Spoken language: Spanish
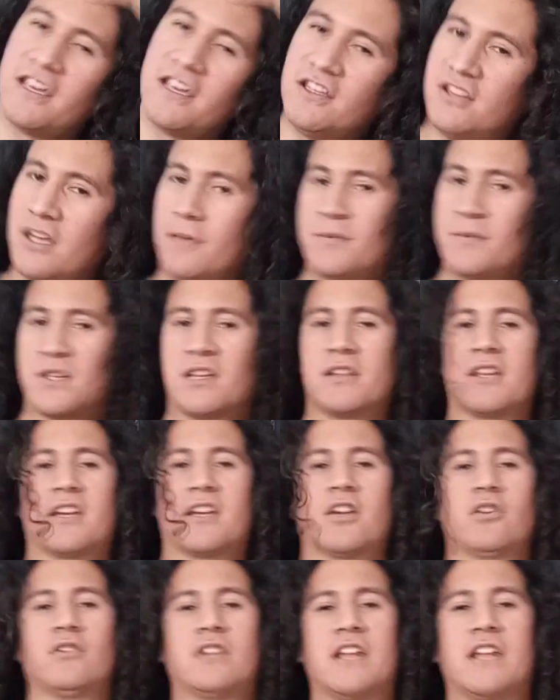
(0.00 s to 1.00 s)
y tips que te
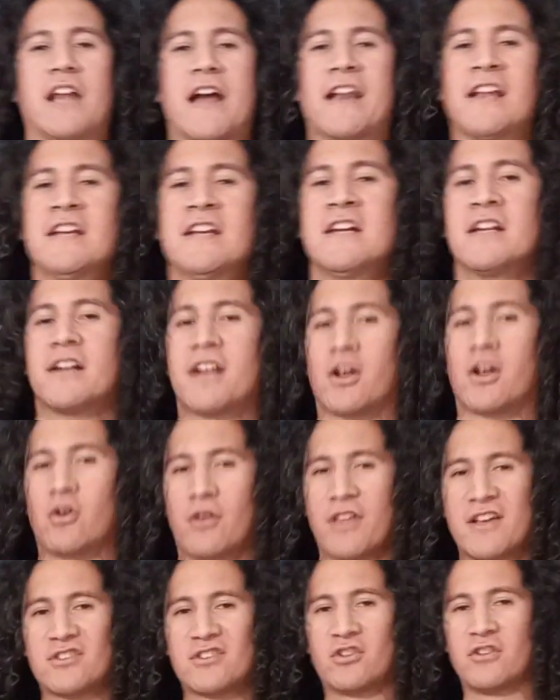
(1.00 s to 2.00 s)
quiero tirar.
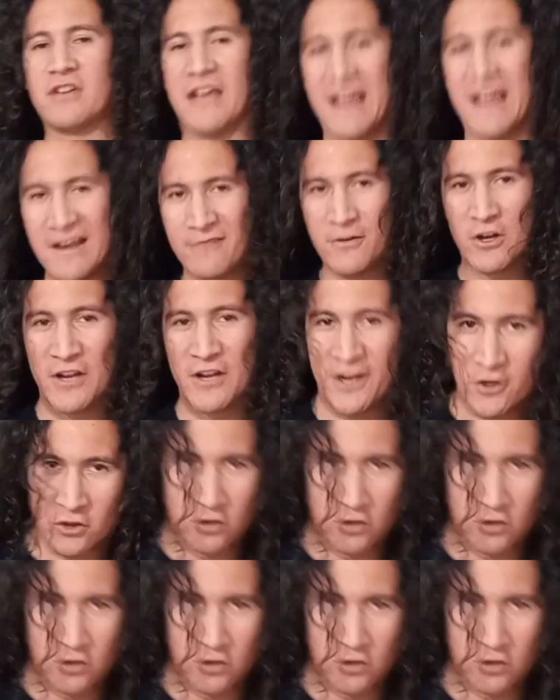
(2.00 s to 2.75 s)
Recordad, soy El Violero,